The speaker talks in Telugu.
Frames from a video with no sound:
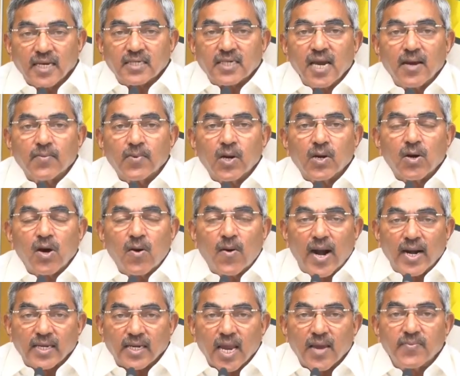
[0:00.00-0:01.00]
సంక్షేమంలో
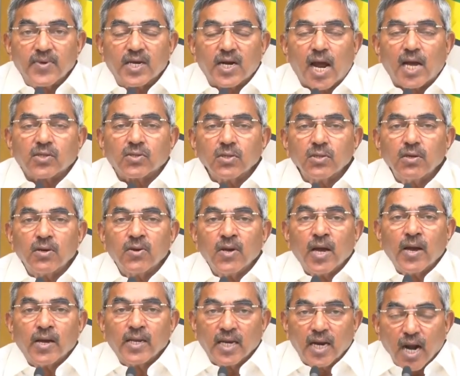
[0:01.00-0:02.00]
వాళ్ళకి ఏమీ రాదు
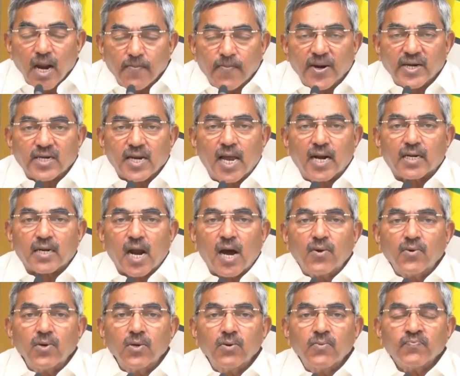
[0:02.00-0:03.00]
ఇళ్ల పట్టాలు
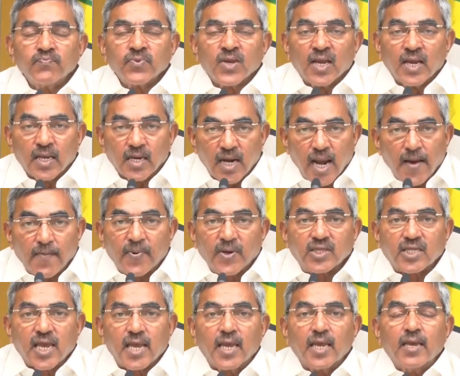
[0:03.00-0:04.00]
రావు
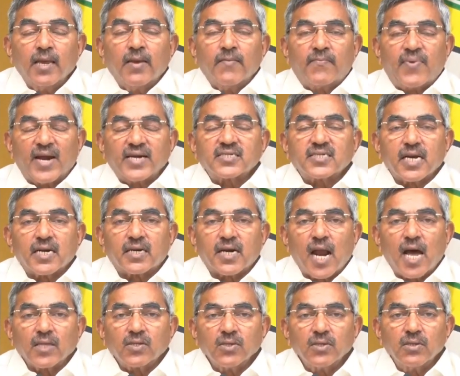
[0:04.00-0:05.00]
లేకపోతే పెన్షన్
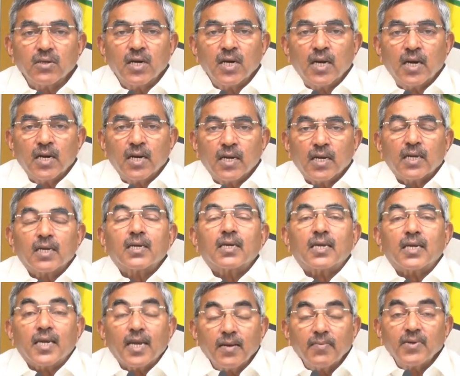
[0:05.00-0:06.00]
రాదు
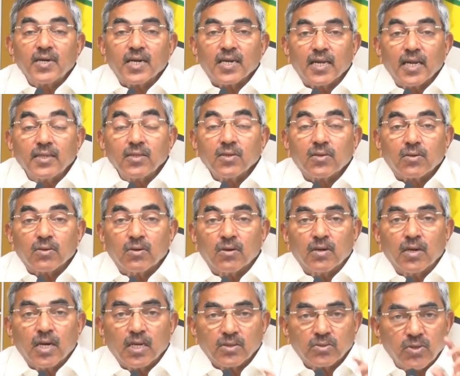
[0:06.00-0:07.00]
ఏమిటి ఎందుకు
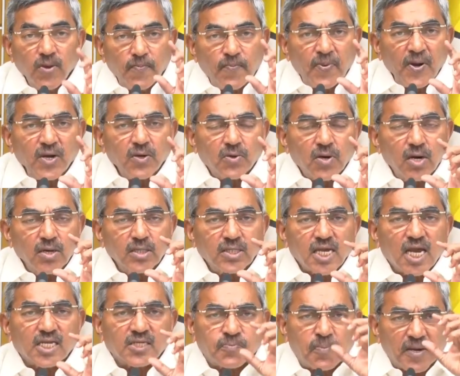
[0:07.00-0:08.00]
సుప్రీంకోర్టు
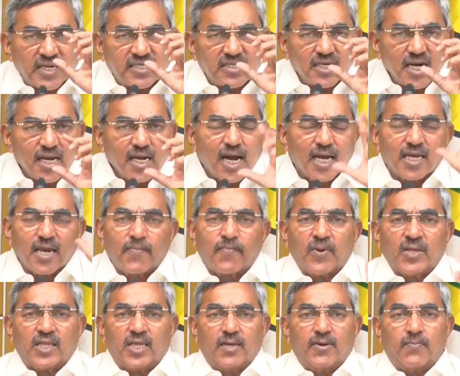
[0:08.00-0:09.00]
చాలా స్పష్టంగా
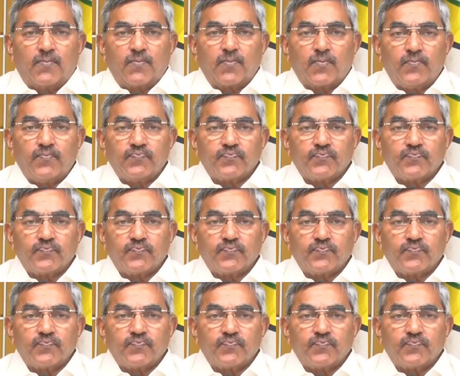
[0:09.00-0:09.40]
చెప్పింది